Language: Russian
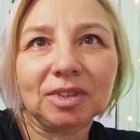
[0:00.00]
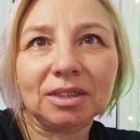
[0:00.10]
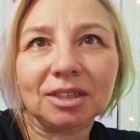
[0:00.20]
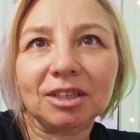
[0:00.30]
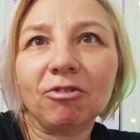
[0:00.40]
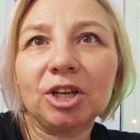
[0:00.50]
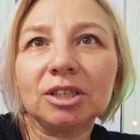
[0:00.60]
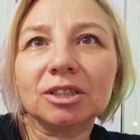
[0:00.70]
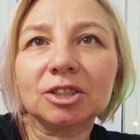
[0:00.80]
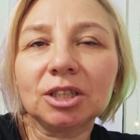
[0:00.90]

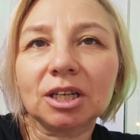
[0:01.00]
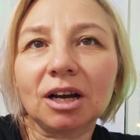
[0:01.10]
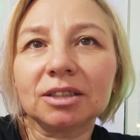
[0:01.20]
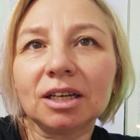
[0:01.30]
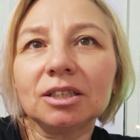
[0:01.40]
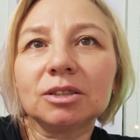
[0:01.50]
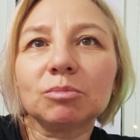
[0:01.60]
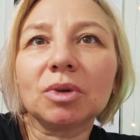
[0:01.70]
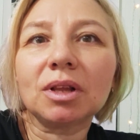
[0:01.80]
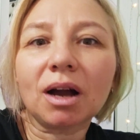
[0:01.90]
изготовлении сыра, когда из
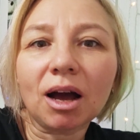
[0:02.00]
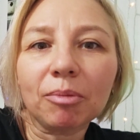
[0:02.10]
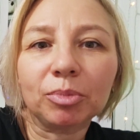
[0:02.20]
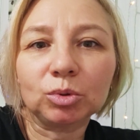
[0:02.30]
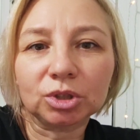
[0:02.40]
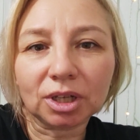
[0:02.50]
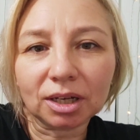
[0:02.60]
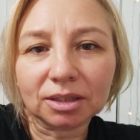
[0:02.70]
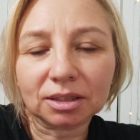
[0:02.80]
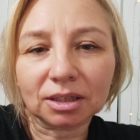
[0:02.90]
молока
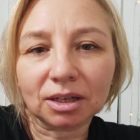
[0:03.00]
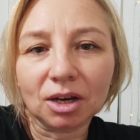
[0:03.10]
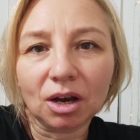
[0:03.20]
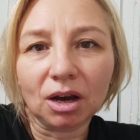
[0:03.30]
получается